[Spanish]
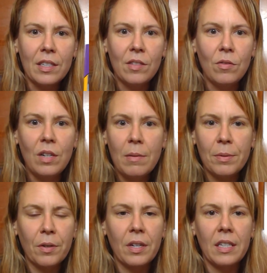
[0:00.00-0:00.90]
Es un
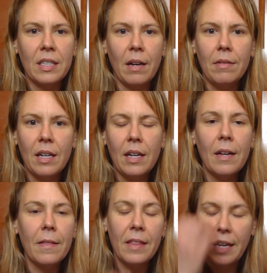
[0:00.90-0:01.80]
libro que se
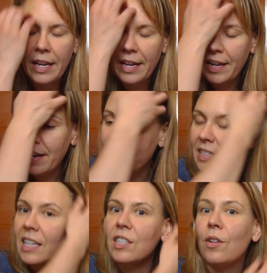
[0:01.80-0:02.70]
habla de la
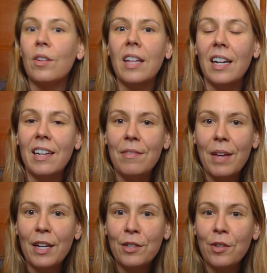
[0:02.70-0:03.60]
estación del
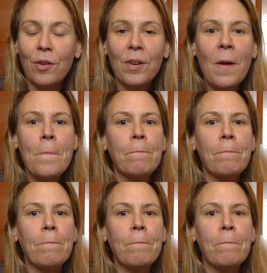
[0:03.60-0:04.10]
invierno